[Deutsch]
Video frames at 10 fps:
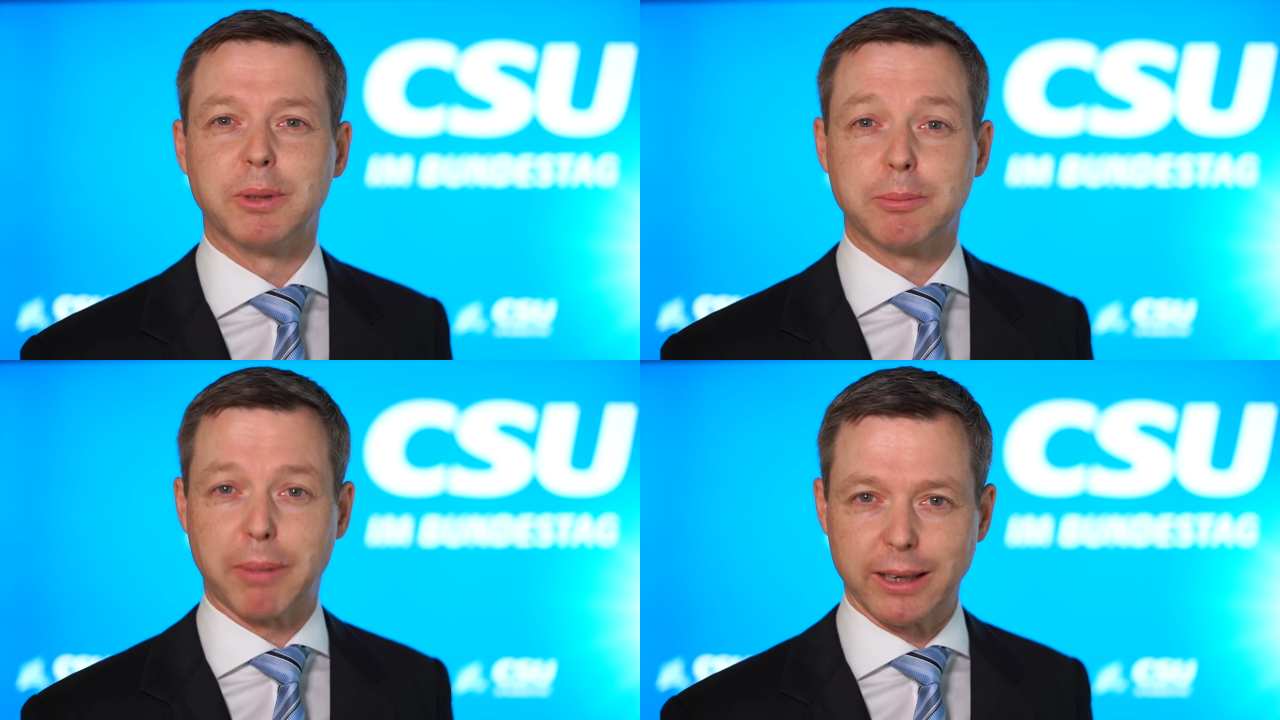
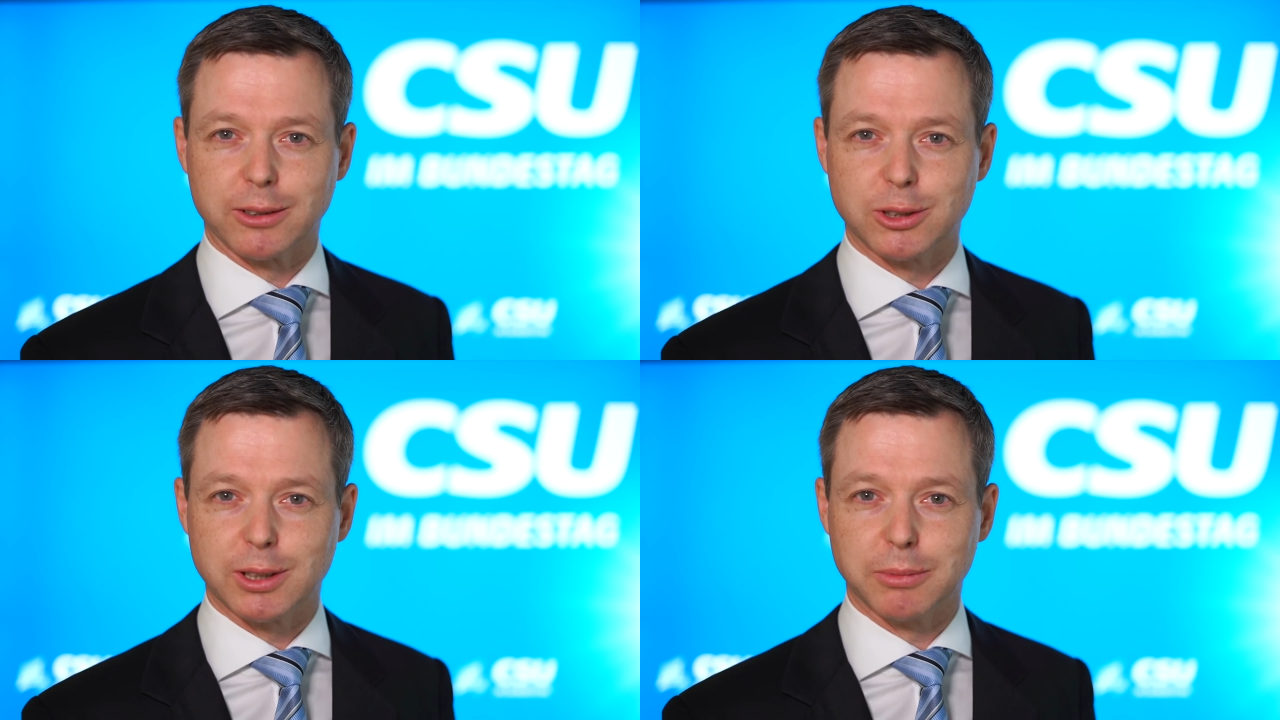mit
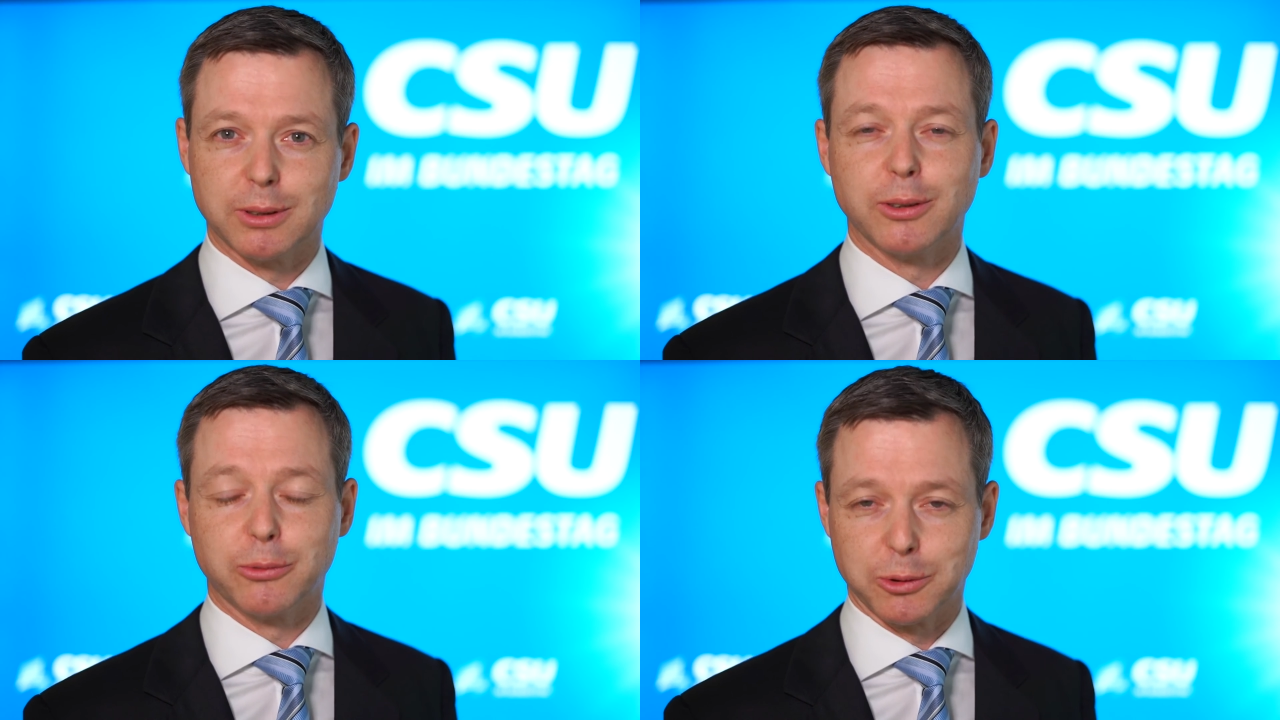beiden
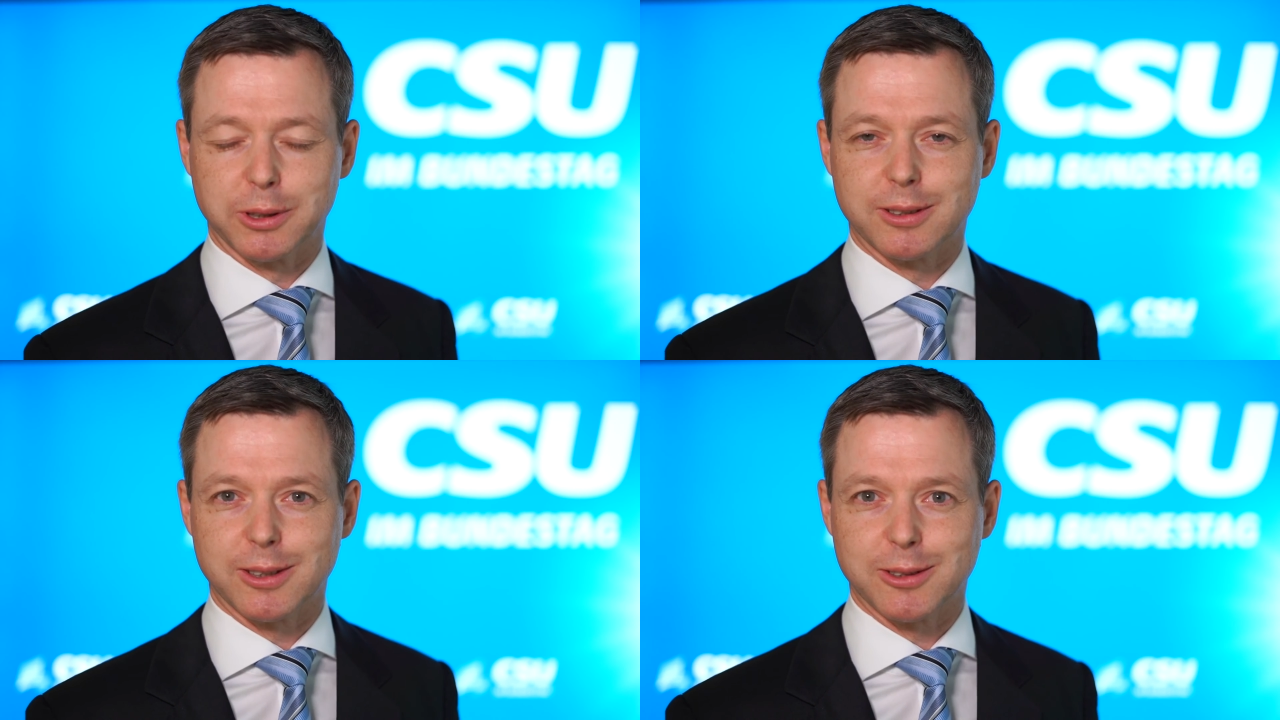Stimmen für
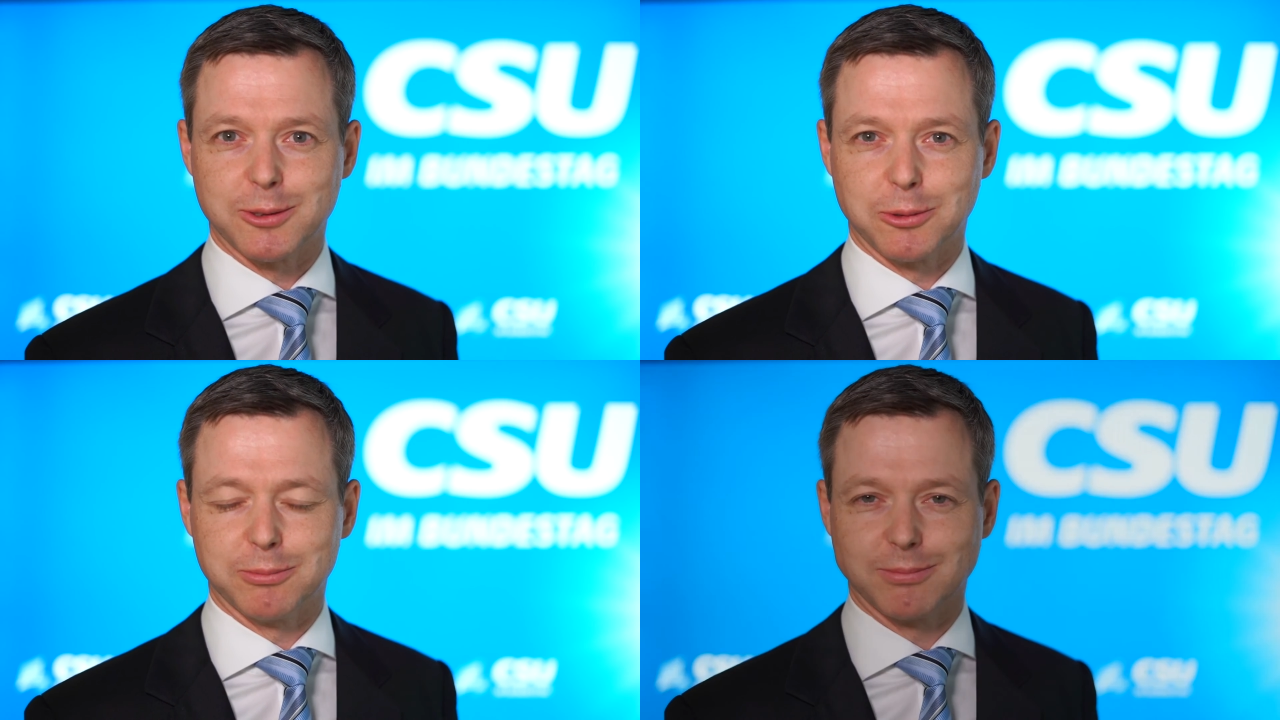die CSU.